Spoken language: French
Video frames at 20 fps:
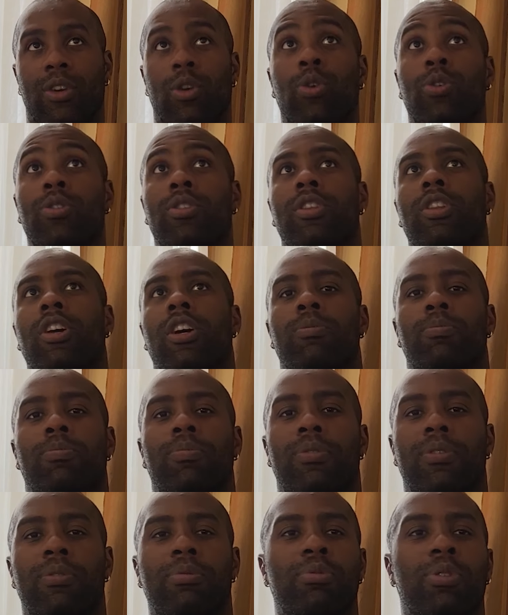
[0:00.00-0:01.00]
au
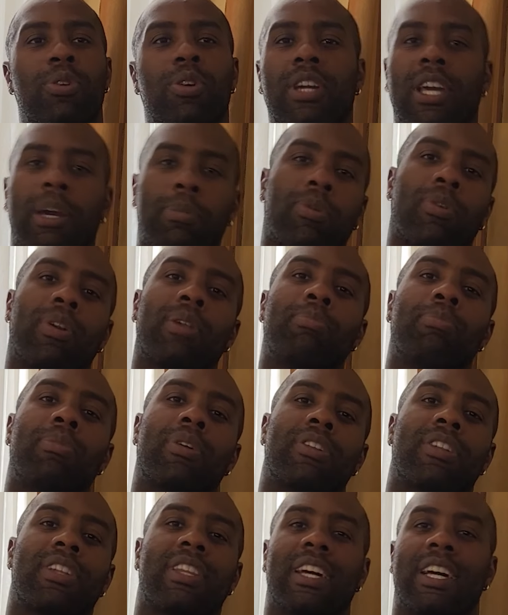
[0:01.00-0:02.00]
top. Aucun problème
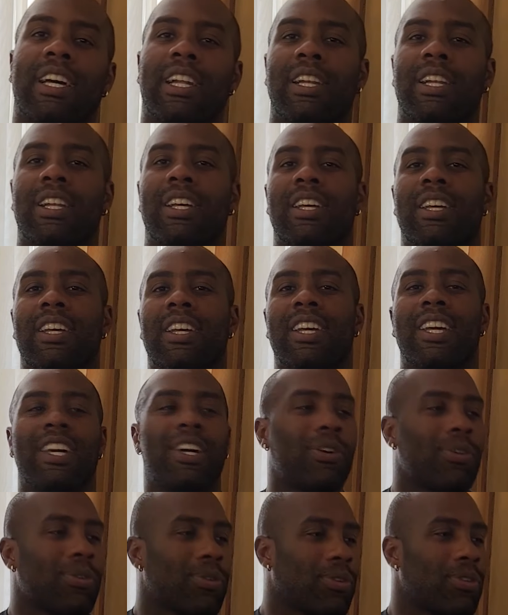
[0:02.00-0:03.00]
mental,
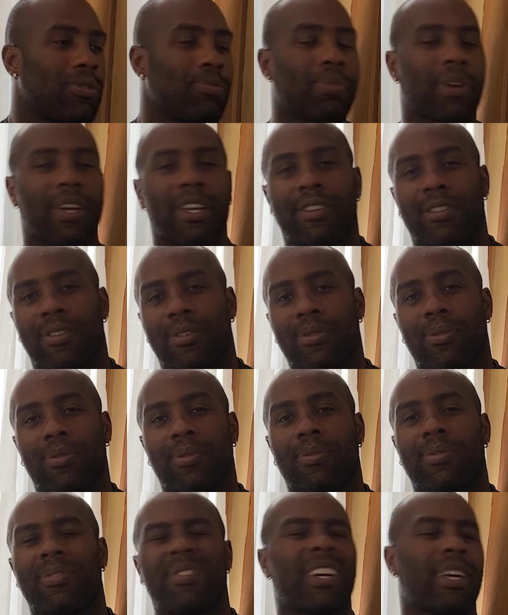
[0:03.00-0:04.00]
aucune
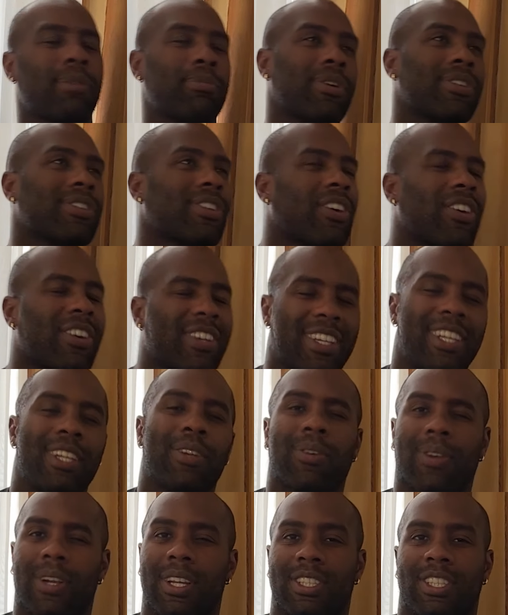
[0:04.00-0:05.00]
pression, vraiment tranquille,
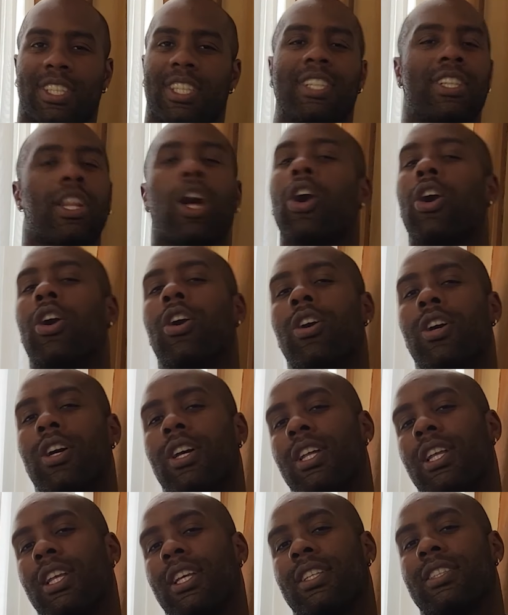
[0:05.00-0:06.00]
relâché. Non,
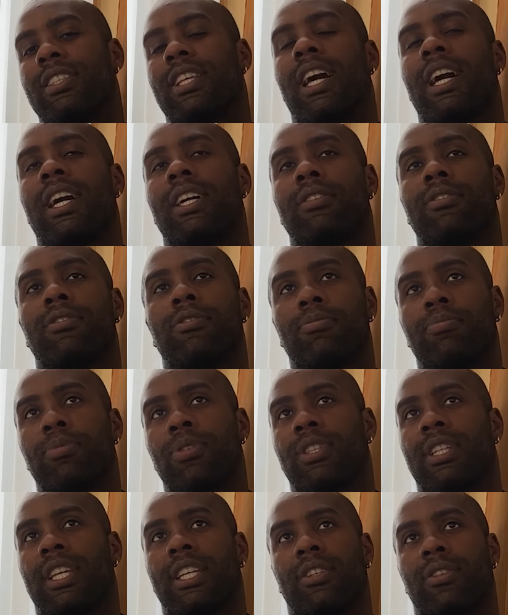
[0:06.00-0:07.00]
ça arrive
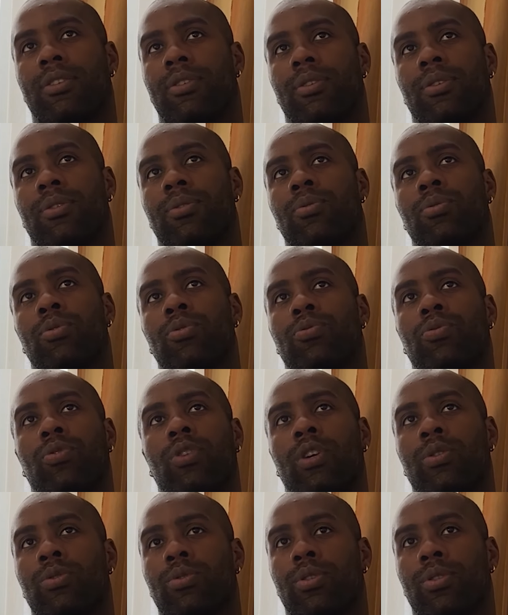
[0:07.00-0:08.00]
peut-être qu'une
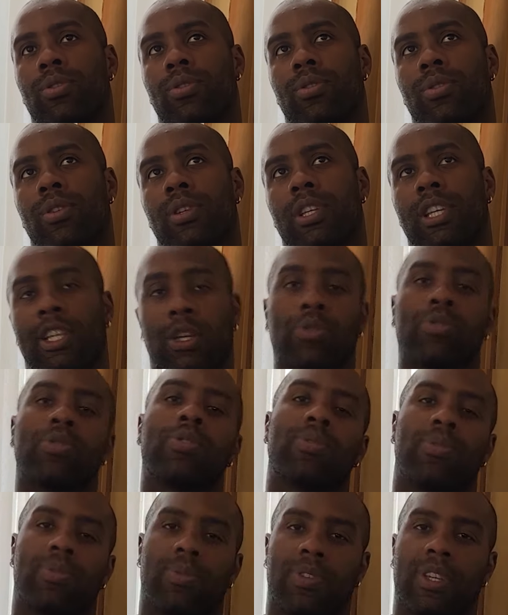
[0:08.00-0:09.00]
fois ou deux et on
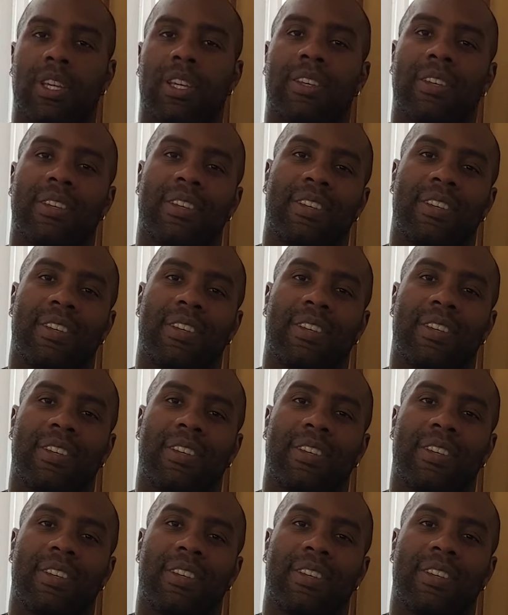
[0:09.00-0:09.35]
s'en souvient